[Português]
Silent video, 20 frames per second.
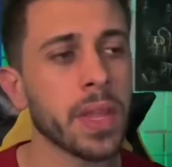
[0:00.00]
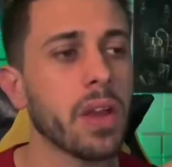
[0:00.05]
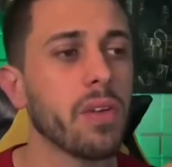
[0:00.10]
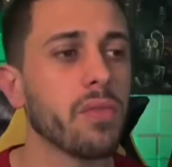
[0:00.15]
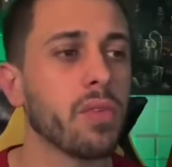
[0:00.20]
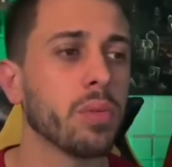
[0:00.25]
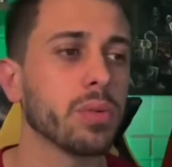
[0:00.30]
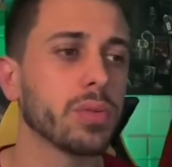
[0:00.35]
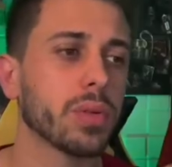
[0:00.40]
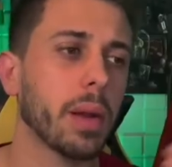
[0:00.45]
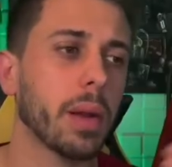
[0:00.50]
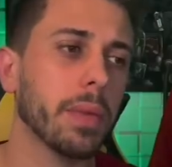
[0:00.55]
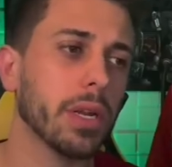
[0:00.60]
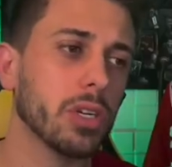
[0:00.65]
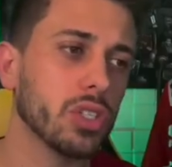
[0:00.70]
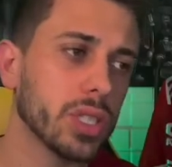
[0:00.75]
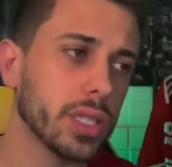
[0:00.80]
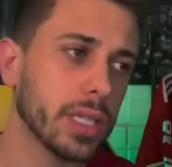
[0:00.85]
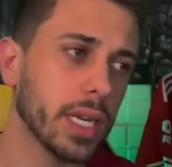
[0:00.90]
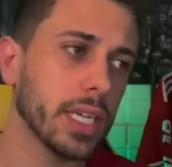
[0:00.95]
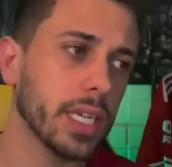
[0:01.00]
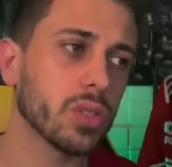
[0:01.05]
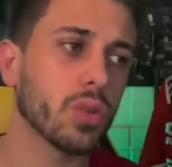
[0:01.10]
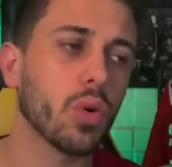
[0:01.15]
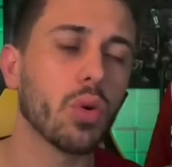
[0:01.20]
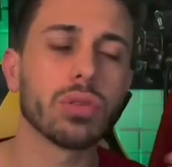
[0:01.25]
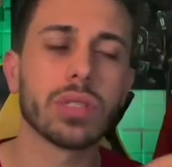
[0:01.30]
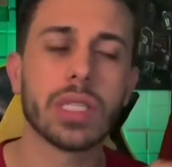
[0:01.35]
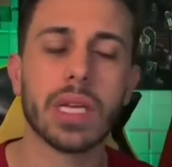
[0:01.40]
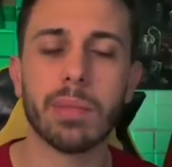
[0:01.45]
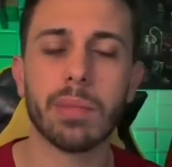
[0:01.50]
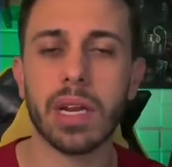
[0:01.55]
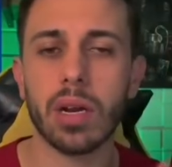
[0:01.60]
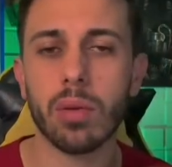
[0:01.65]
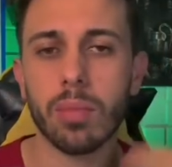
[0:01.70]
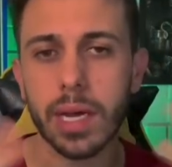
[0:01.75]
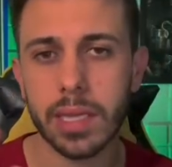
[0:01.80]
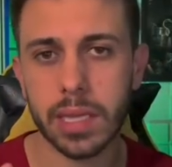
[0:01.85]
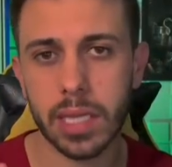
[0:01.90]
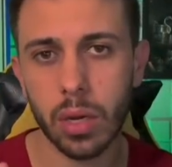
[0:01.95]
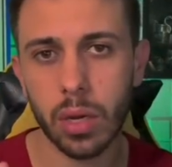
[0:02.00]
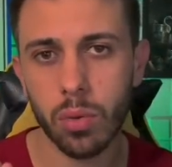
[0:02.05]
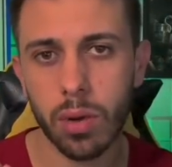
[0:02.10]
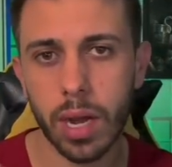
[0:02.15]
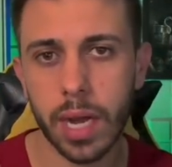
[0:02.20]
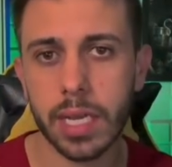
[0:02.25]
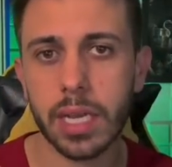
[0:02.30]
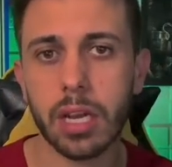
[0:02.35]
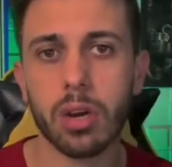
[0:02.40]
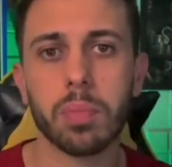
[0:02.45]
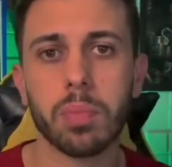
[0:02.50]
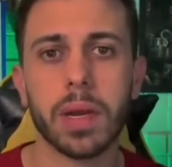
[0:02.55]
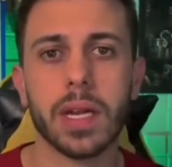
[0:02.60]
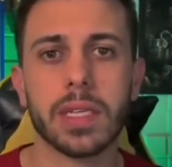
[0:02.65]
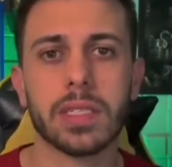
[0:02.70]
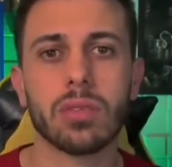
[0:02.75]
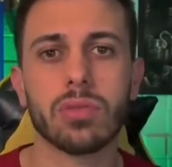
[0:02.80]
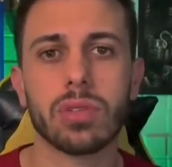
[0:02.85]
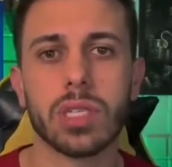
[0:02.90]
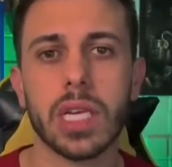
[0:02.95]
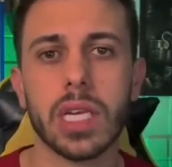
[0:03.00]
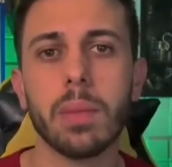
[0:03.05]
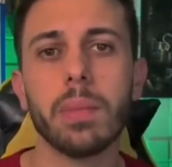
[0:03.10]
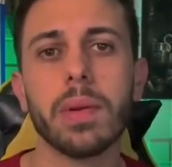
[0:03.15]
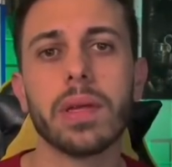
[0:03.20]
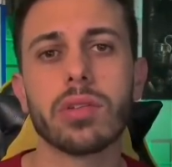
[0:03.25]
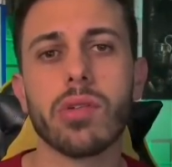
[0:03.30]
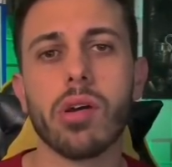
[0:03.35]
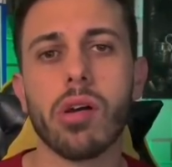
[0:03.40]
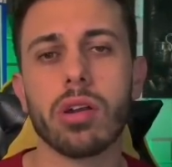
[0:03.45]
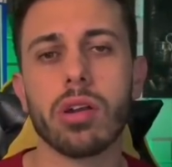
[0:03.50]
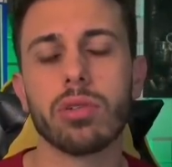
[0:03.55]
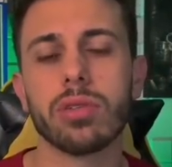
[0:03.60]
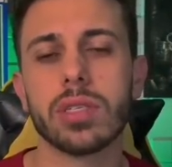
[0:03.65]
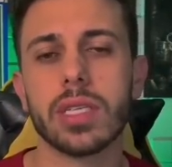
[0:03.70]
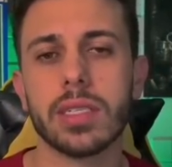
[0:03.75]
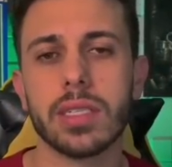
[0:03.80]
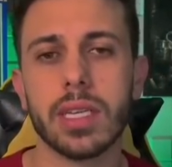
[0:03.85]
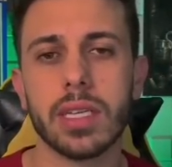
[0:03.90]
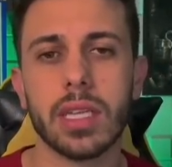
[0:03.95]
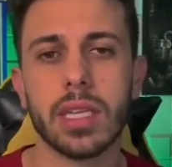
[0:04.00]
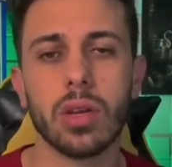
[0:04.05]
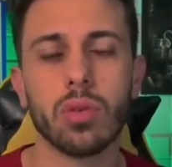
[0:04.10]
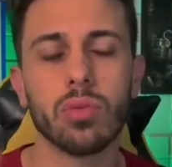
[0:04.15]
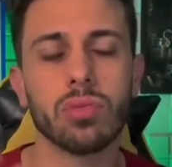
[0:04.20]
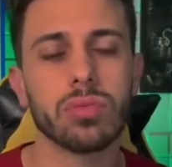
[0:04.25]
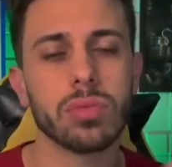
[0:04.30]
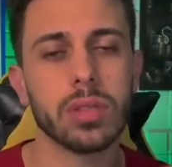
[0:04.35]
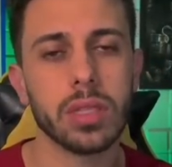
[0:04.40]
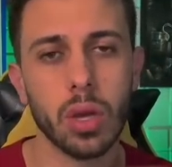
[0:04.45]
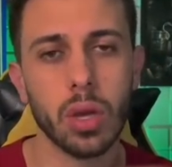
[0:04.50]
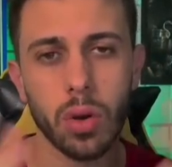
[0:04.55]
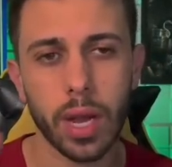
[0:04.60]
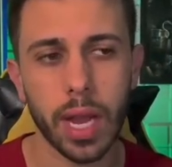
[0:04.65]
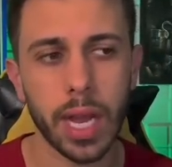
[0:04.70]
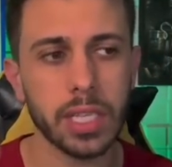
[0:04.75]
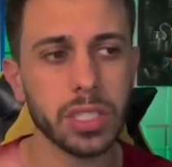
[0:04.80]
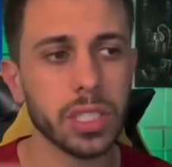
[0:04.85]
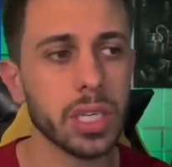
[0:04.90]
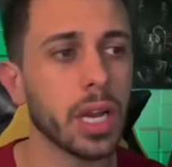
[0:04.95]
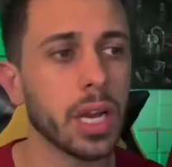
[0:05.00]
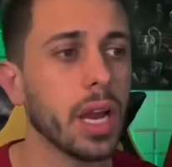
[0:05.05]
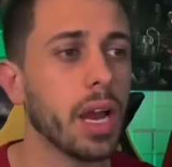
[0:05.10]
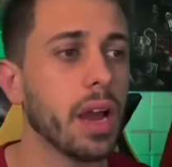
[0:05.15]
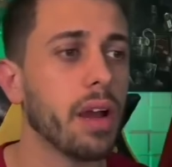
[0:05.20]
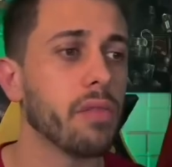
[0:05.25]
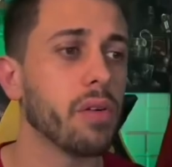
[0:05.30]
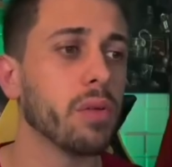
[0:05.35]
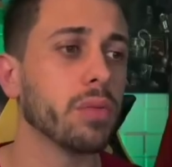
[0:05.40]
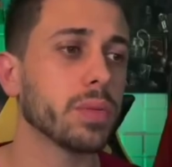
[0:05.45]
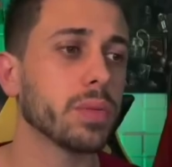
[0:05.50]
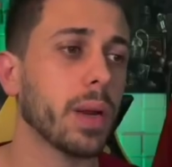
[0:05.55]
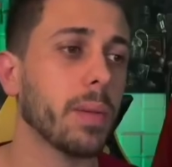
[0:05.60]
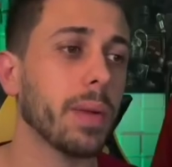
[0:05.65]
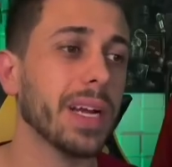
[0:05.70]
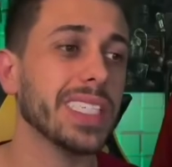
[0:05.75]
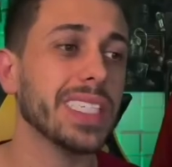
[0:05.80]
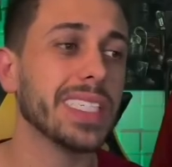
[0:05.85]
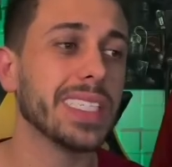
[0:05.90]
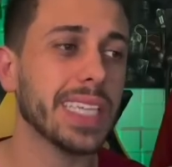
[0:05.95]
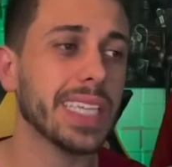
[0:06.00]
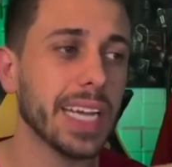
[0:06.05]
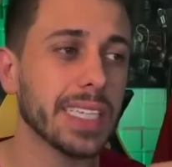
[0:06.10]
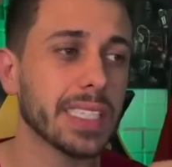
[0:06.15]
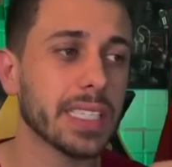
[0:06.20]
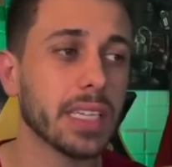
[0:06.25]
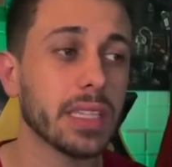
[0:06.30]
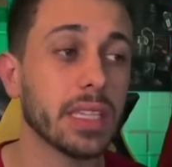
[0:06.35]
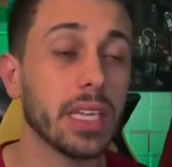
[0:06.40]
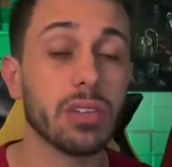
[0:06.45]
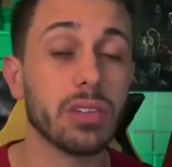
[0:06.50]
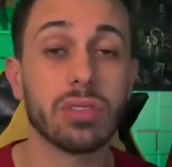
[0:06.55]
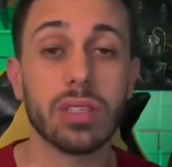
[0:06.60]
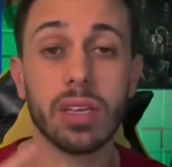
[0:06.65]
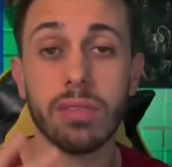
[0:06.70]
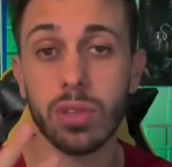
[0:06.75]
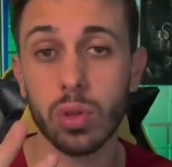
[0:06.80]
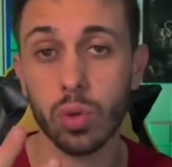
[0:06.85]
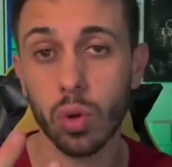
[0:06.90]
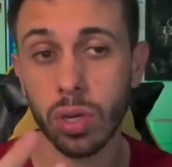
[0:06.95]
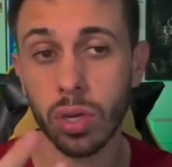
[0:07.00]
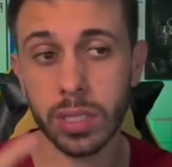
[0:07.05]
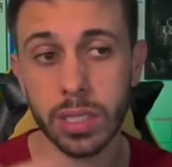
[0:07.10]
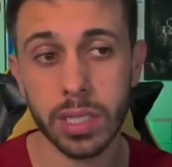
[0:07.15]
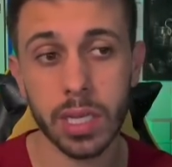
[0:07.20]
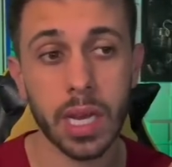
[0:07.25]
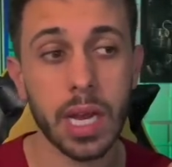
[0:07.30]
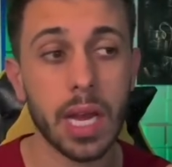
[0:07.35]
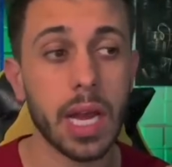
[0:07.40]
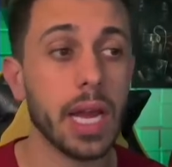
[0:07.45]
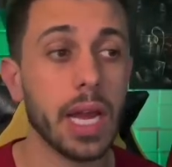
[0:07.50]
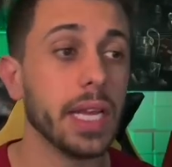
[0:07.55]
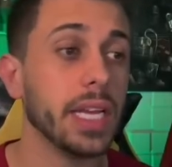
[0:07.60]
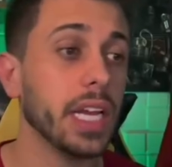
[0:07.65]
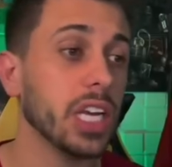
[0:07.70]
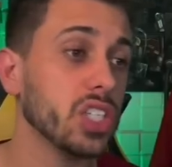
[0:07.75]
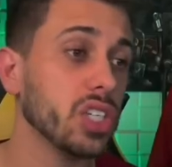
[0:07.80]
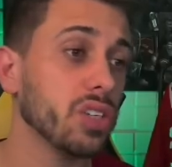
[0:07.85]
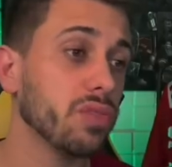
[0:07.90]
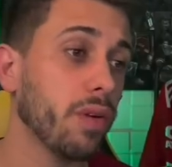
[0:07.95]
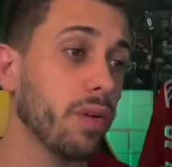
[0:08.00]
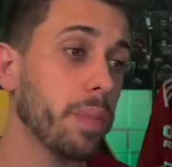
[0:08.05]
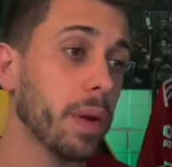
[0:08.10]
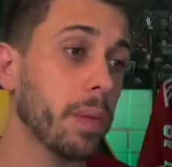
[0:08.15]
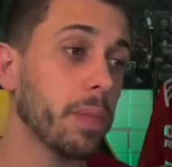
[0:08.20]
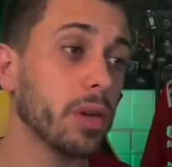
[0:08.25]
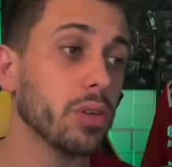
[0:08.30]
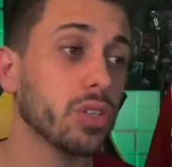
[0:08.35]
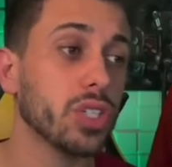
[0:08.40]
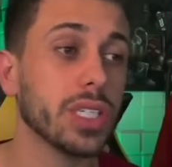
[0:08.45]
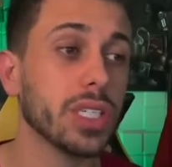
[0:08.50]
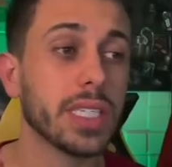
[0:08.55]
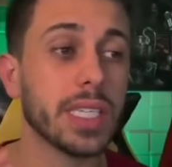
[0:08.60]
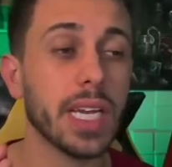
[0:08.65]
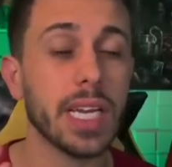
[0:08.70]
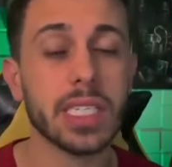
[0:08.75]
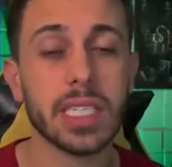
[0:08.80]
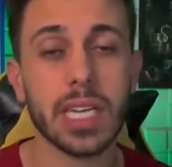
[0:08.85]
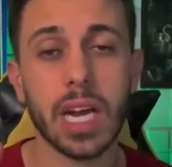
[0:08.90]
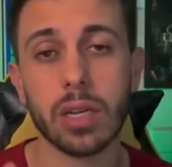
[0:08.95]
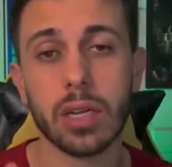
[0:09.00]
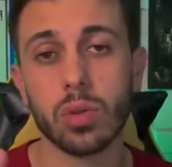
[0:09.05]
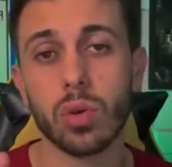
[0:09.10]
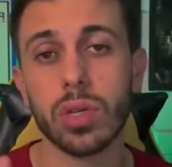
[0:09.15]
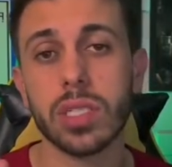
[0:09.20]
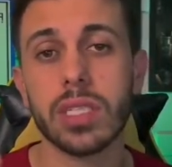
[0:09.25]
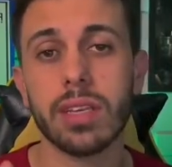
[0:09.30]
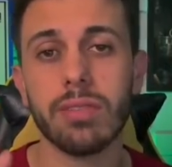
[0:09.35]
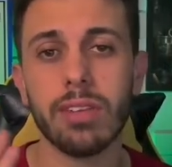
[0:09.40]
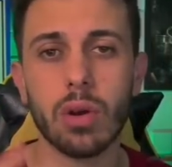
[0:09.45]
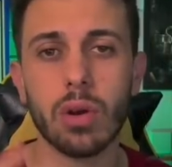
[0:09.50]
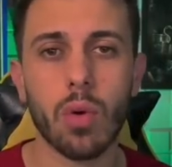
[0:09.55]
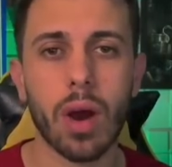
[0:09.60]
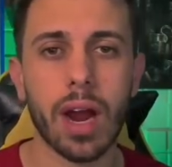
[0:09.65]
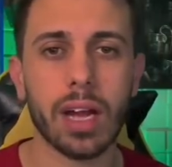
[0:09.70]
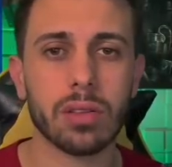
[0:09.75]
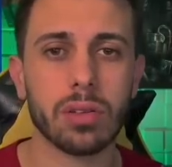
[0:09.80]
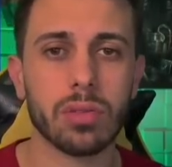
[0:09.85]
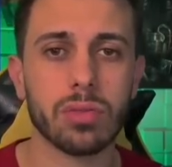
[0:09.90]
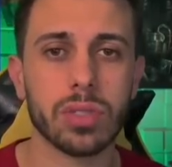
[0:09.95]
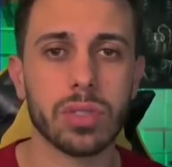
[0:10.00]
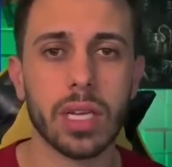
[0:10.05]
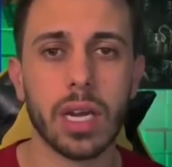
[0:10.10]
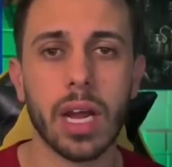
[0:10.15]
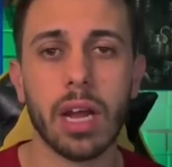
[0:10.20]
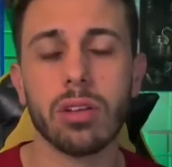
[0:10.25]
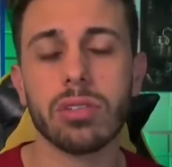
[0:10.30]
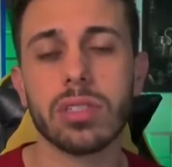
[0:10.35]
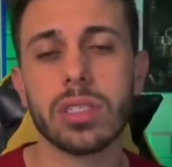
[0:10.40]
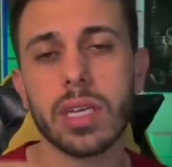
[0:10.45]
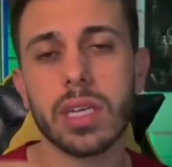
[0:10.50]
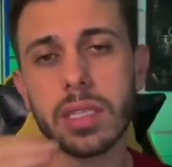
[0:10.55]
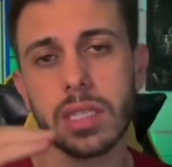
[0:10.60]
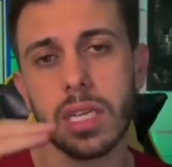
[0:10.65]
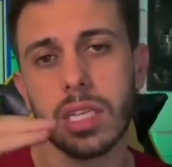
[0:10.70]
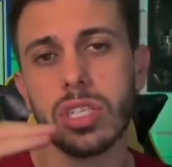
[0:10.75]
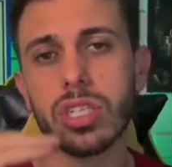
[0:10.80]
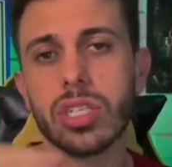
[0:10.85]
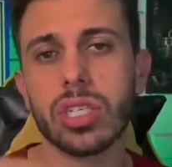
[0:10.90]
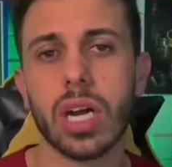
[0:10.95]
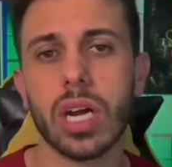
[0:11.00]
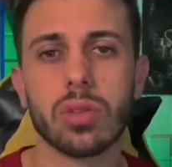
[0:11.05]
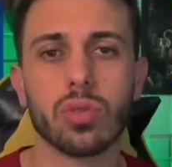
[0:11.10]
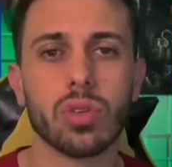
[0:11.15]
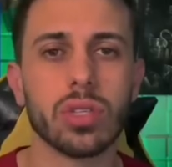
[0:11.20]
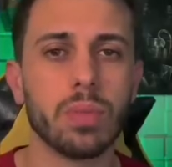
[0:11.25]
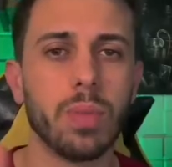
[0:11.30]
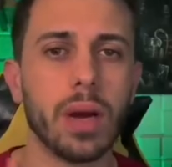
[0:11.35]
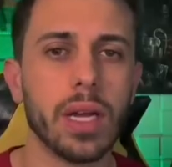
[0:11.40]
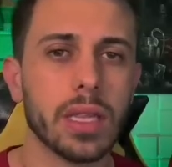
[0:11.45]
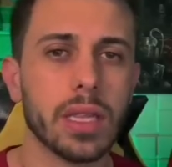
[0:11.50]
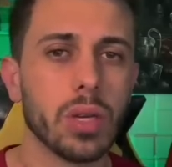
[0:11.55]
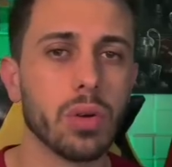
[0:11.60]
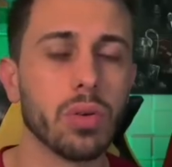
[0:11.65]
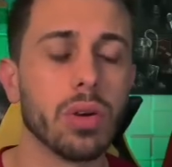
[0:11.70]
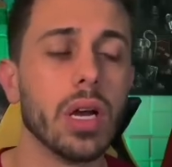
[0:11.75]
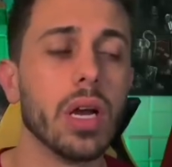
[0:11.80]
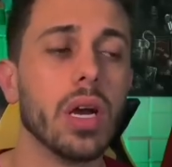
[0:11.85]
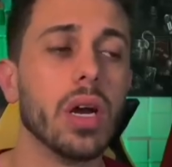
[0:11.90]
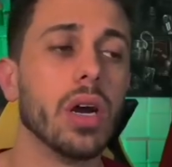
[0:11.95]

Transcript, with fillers: Fomos para menos de 3 gols, também não bateu. Aqui era operação simples, Ó, de 1,61 deu red. Fomos para mais de 7 escanteios, teve 12. E a gente foi para menos de 6 cartões, teve 4. O cenário de escanteios e de cartões bateu.